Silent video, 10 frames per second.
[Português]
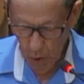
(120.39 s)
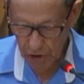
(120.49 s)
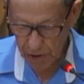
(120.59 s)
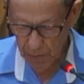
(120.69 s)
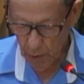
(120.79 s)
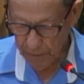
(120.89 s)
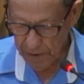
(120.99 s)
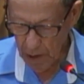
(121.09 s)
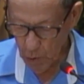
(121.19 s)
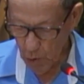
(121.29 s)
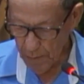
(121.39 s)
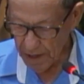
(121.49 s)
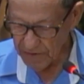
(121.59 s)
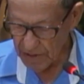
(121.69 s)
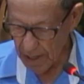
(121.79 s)
Hoje meu filho
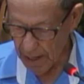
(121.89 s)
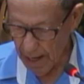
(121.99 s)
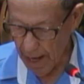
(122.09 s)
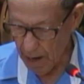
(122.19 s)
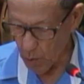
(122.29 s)
começa a